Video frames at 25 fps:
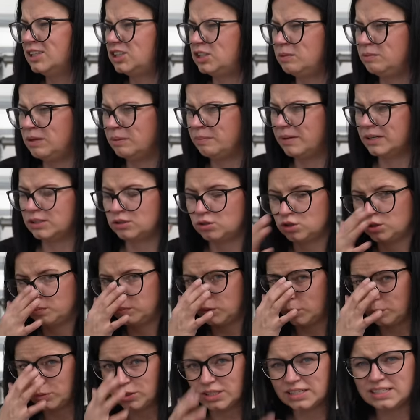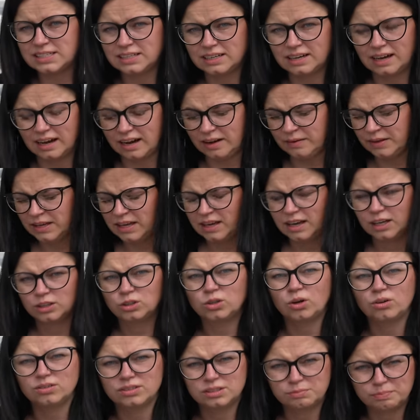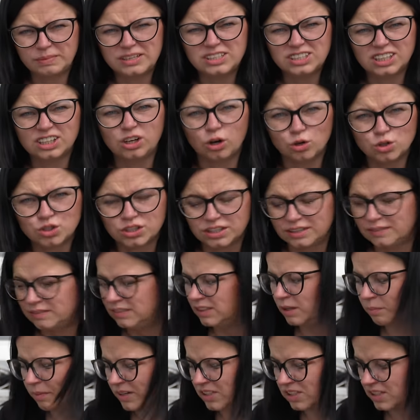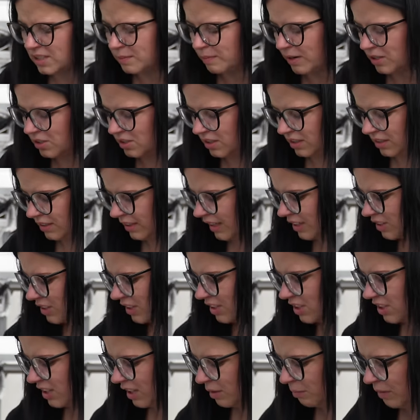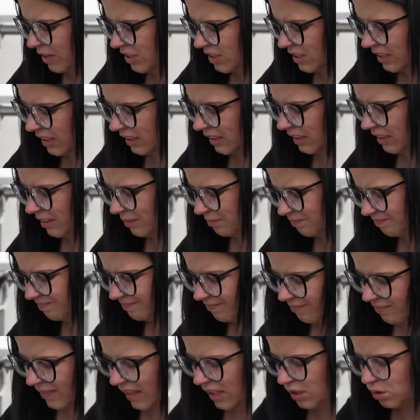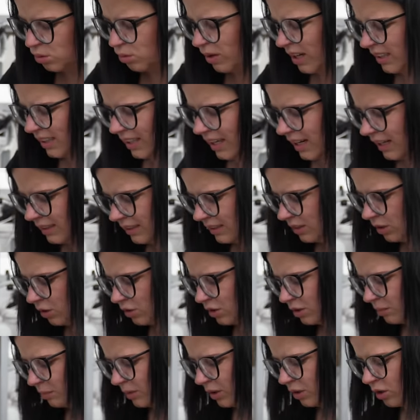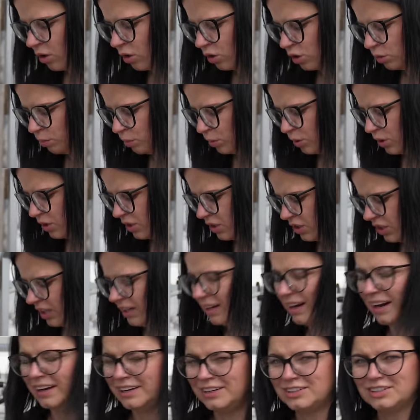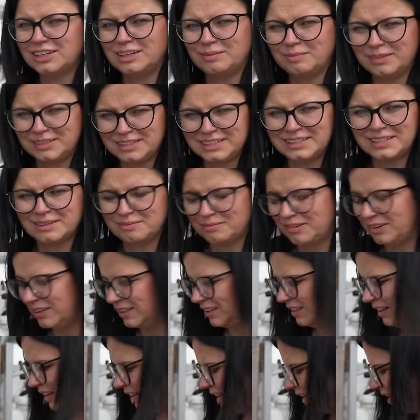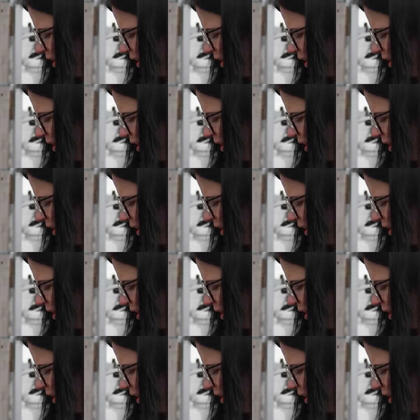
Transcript: ziemia bardzo szybko przesycha, to on będzie gorzki, nie będzie smaczny. Także jeżeli macie takie suche tereny, to sobie go odpuśćcie. A jeżeli będziecie mogli